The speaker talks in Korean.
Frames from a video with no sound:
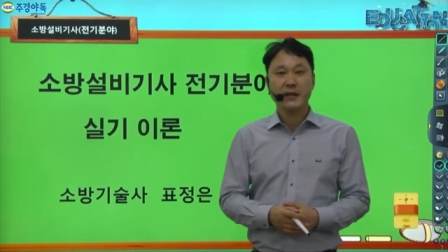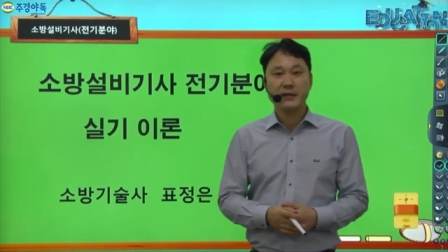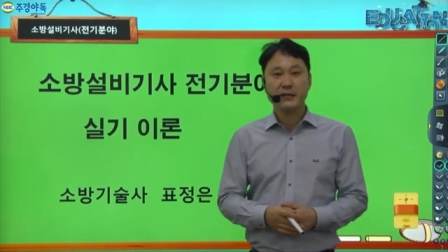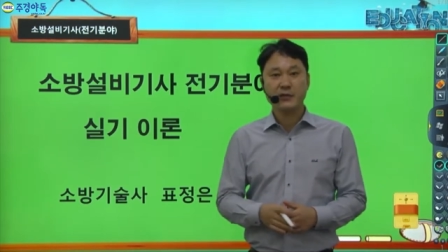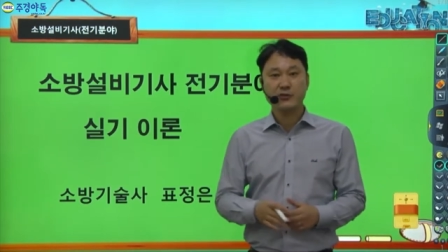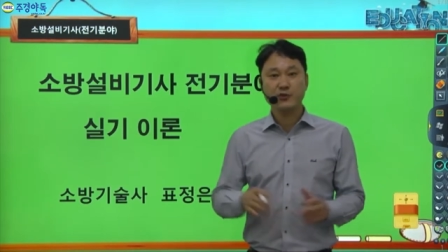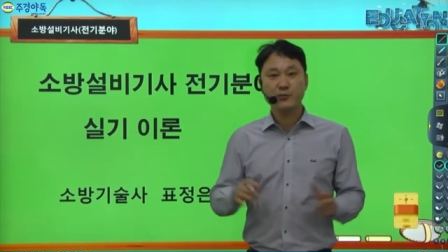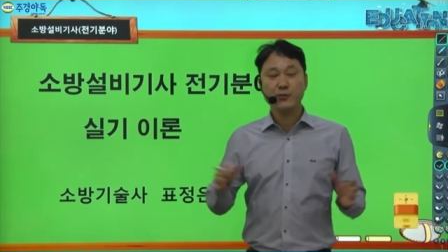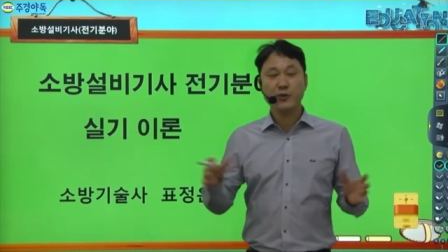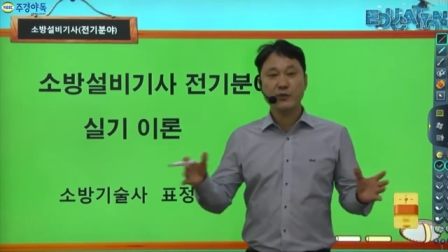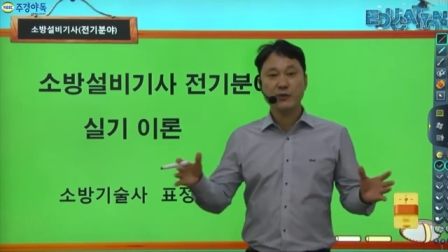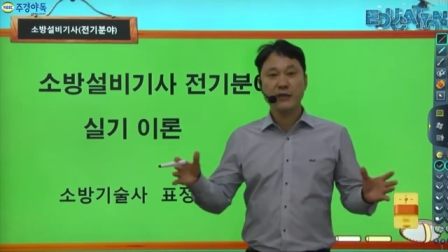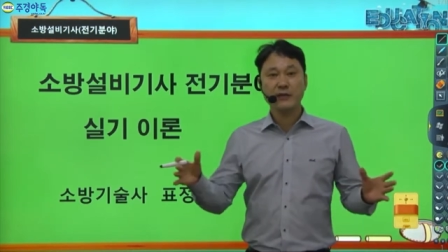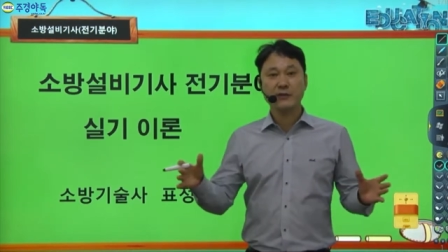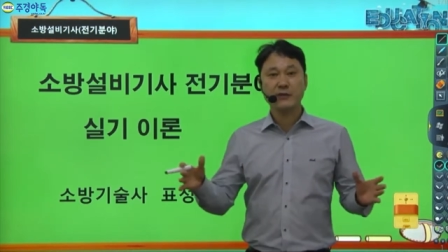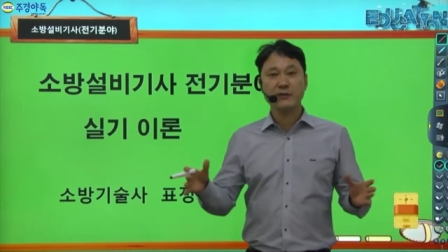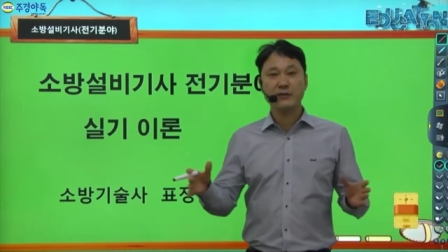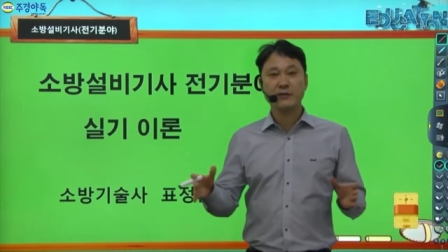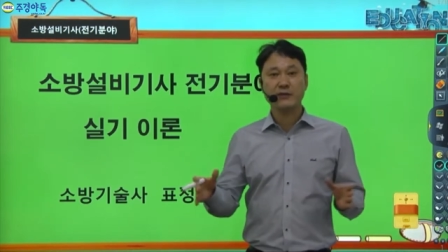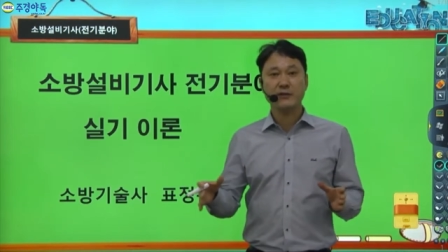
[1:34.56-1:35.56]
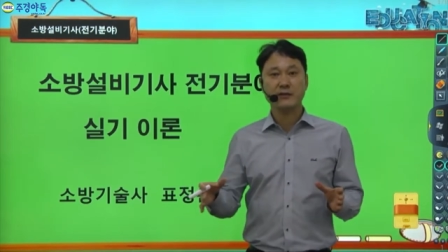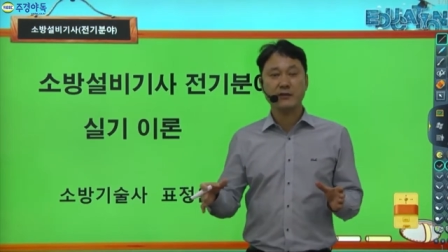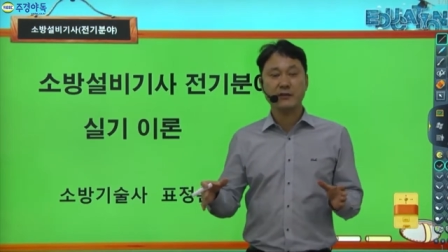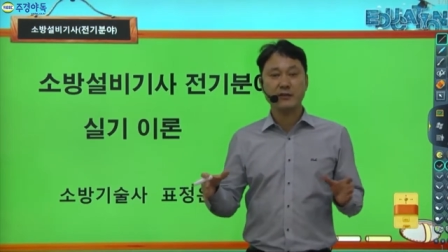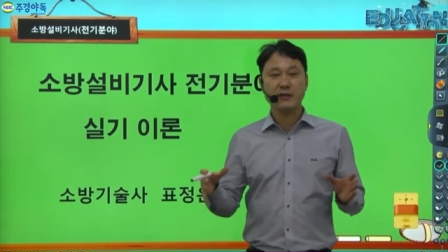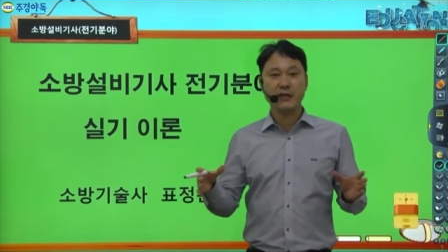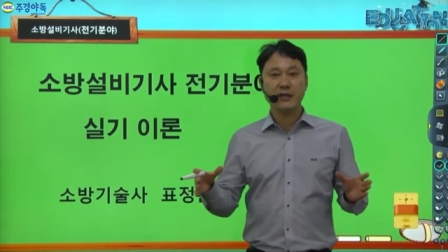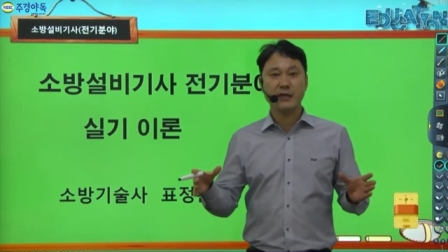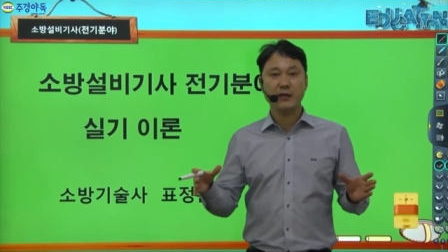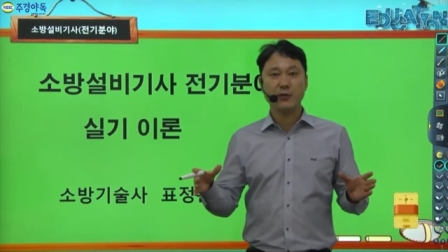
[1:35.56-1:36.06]
이제 중복되는
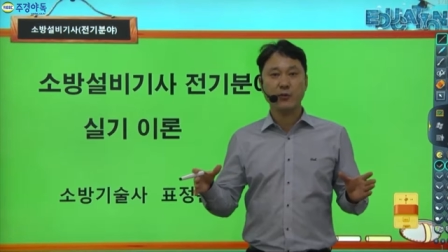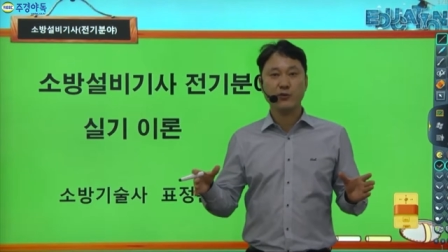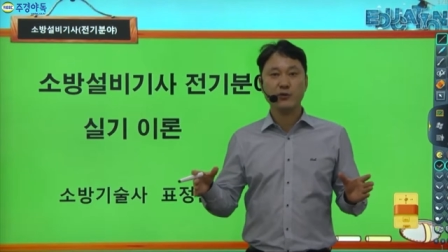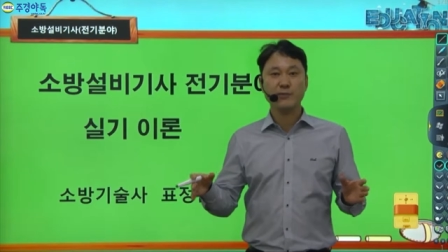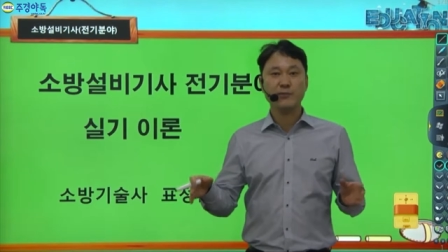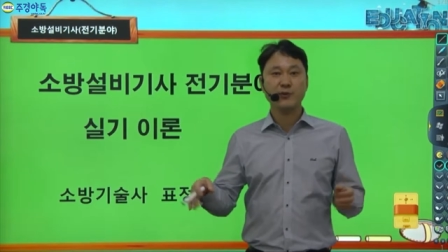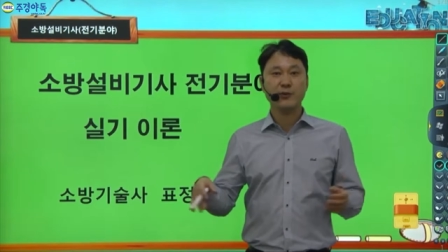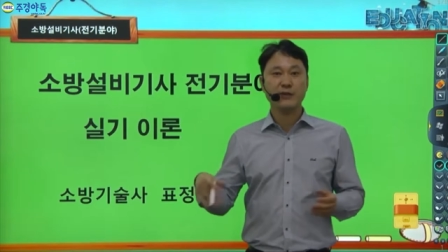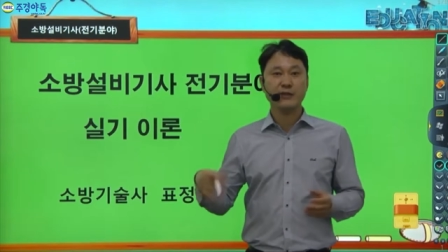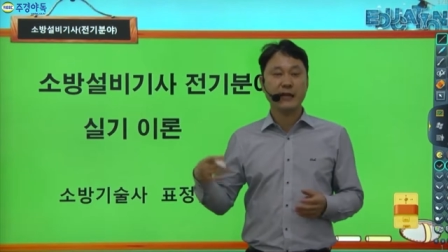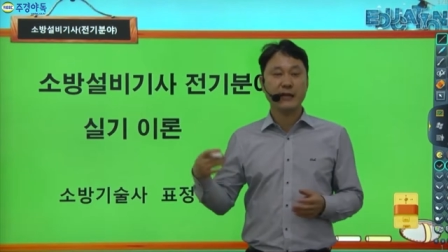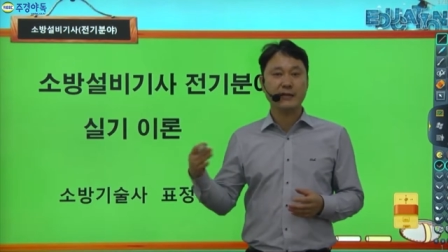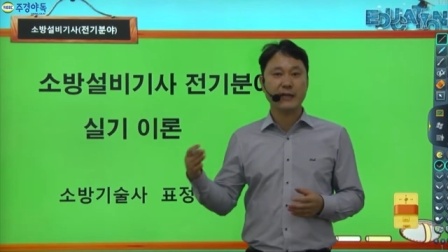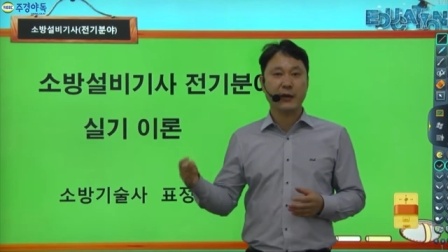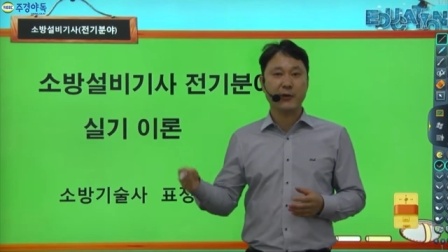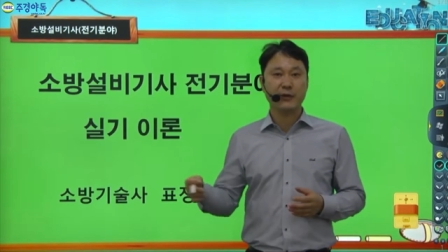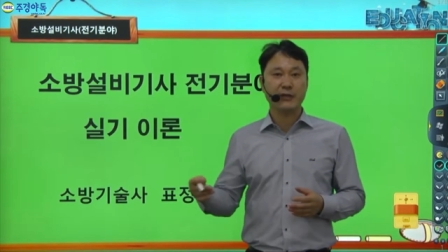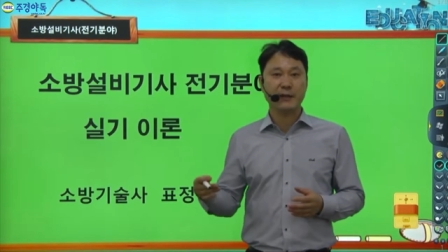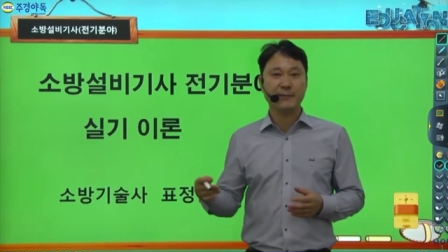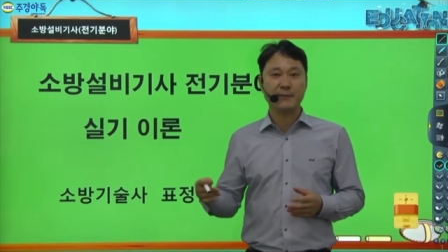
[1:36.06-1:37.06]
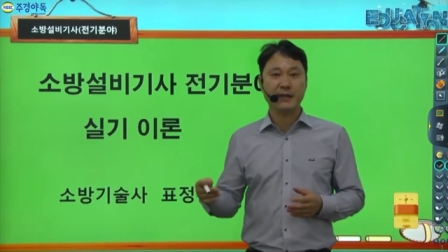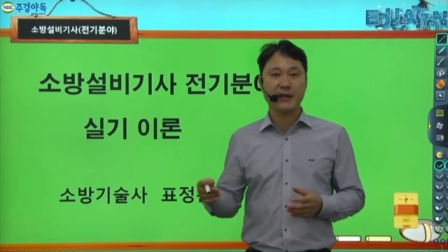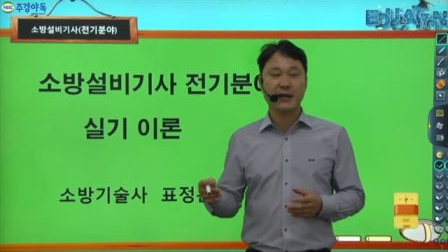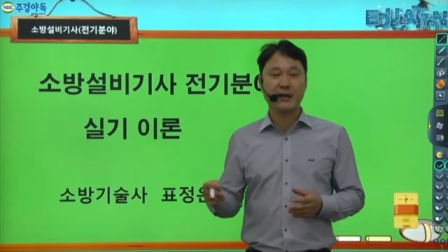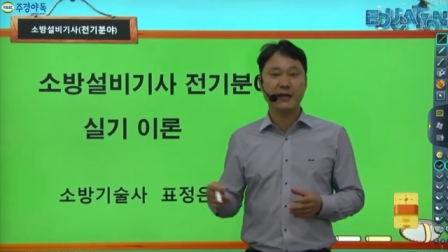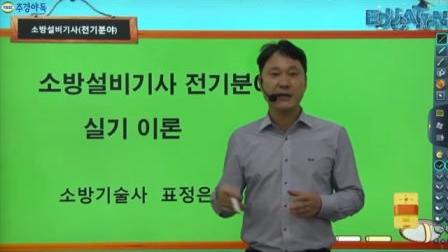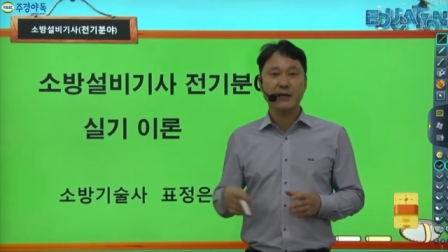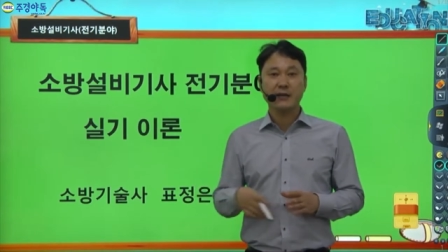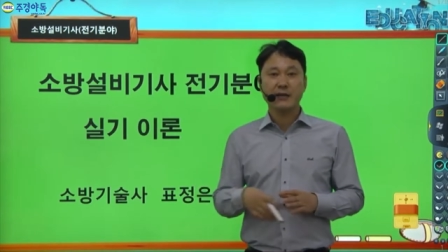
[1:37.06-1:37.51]
것들이 50% 이상 나오게 됩니다.